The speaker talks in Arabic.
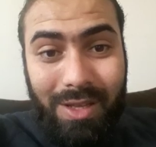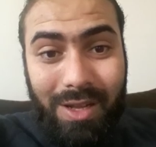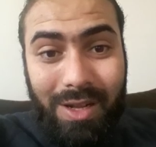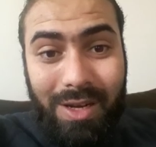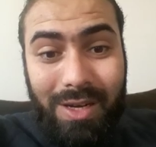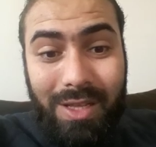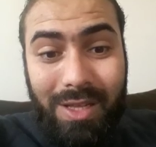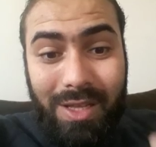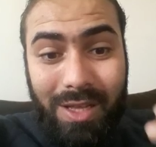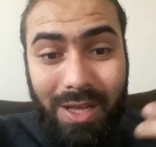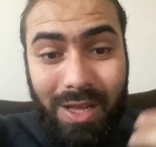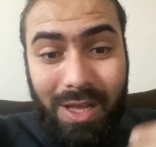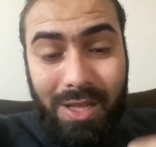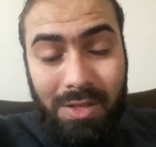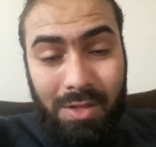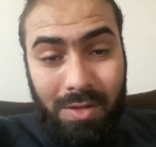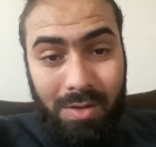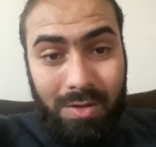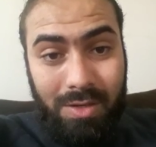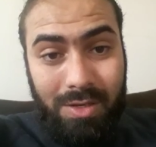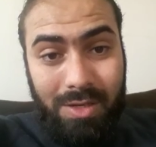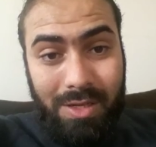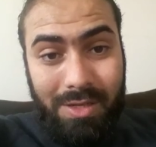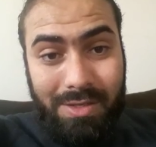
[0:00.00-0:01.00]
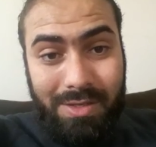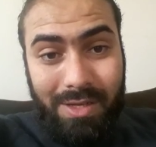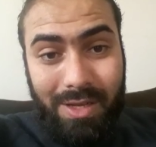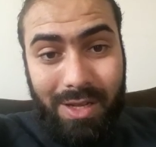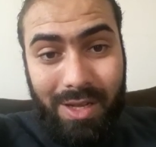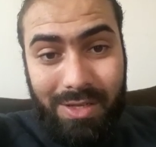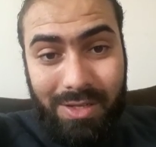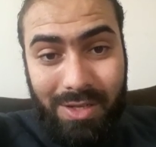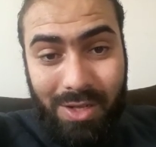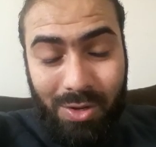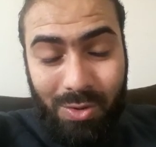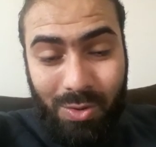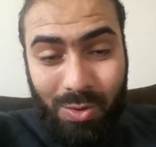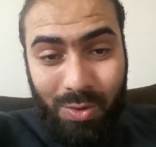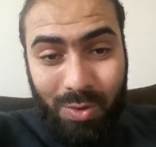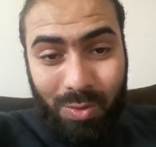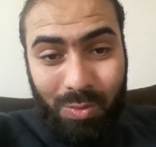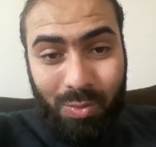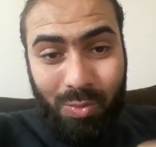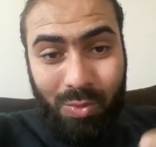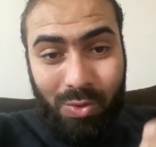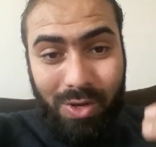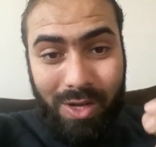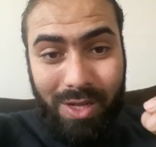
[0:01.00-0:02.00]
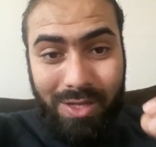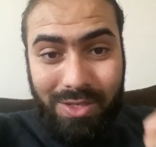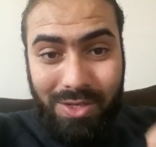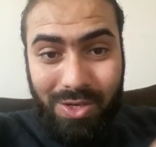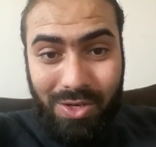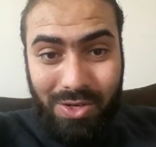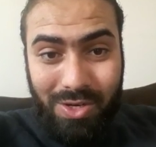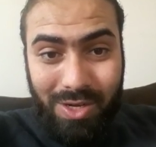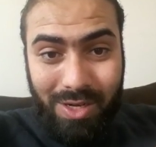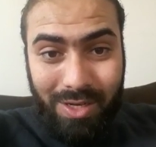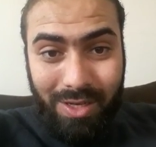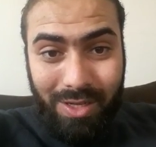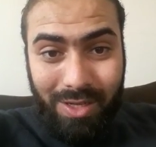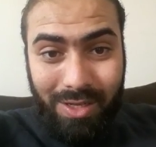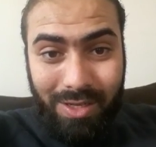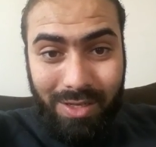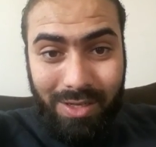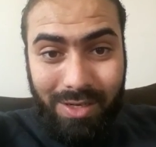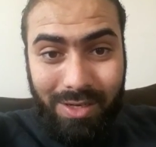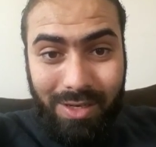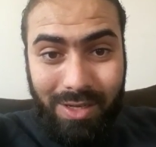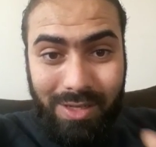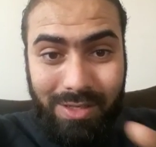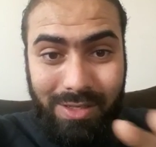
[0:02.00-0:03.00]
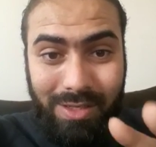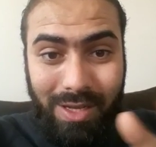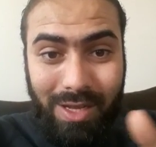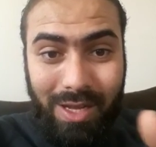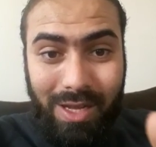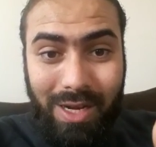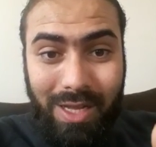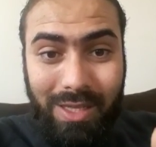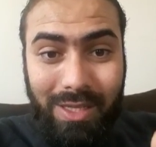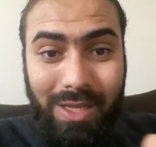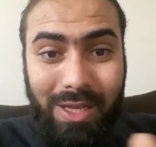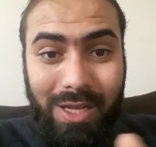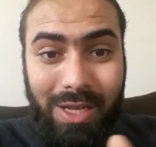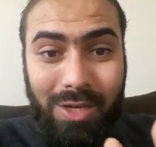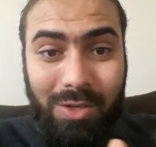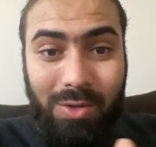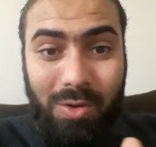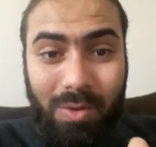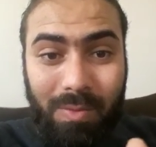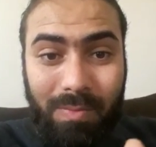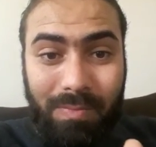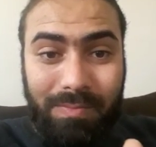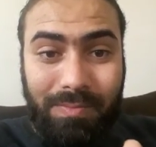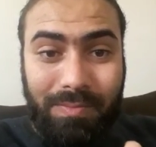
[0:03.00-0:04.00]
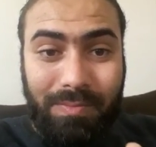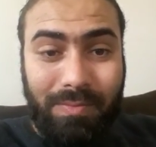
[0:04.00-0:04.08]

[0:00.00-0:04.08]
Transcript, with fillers: لهذا نصيحة أخوكم معاذ تيجاني نصيحة نعطيها لكم